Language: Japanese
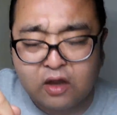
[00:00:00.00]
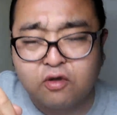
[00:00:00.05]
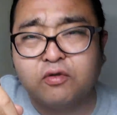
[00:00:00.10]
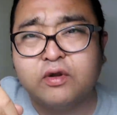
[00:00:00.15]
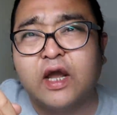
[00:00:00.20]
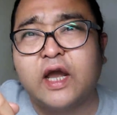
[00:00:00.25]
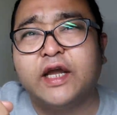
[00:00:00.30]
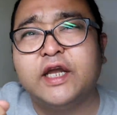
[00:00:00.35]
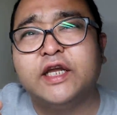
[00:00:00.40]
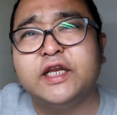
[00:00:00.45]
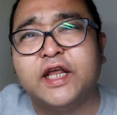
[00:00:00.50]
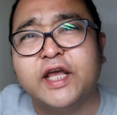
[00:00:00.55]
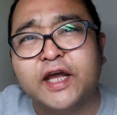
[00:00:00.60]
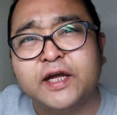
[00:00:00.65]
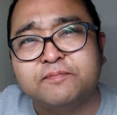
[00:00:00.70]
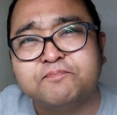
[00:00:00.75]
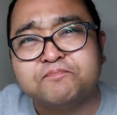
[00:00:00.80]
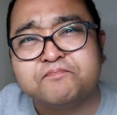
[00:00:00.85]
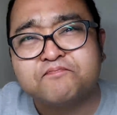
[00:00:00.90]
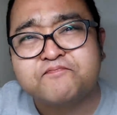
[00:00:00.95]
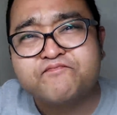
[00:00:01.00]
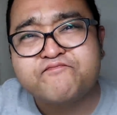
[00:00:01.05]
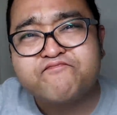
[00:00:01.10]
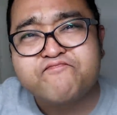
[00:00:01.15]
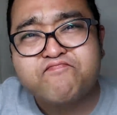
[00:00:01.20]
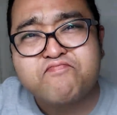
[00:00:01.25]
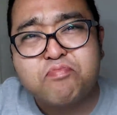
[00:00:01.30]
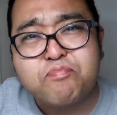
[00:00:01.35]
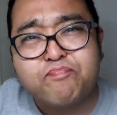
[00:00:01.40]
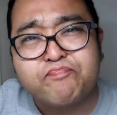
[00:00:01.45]
こりゃいいね。
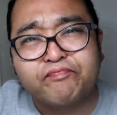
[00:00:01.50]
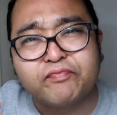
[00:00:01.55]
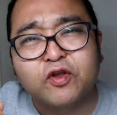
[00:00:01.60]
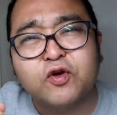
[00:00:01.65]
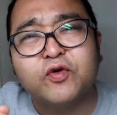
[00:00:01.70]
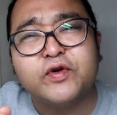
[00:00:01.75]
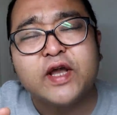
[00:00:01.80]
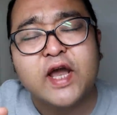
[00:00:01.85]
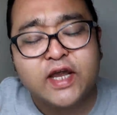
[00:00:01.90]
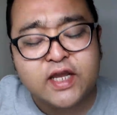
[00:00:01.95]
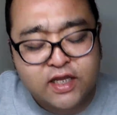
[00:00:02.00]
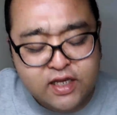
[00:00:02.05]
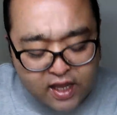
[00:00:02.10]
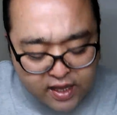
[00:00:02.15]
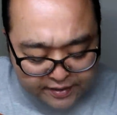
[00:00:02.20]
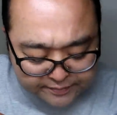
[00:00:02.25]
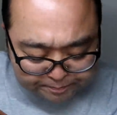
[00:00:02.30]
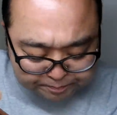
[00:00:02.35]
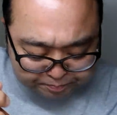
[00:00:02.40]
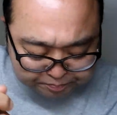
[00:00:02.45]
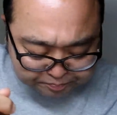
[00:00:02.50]
こりゃいいね。